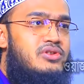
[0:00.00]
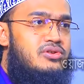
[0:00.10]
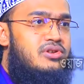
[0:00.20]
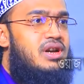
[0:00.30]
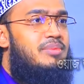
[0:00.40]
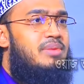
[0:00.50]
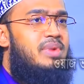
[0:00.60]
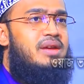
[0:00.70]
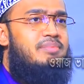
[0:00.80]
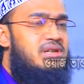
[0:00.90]
চট্টগ্রামের
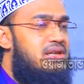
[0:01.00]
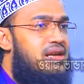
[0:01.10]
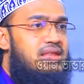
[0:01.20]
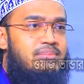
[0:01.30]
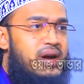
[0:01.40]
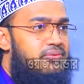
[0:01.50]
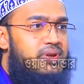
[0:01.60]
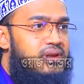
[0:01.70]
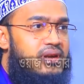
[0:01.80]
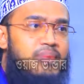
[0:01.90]
বাইরে বেশি রাতে
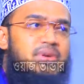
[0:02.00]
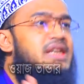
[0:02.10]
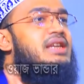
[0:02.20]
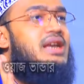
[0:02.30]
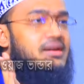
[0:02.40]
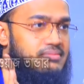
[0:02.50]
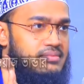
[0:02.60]
মাহফিল আমি নিই না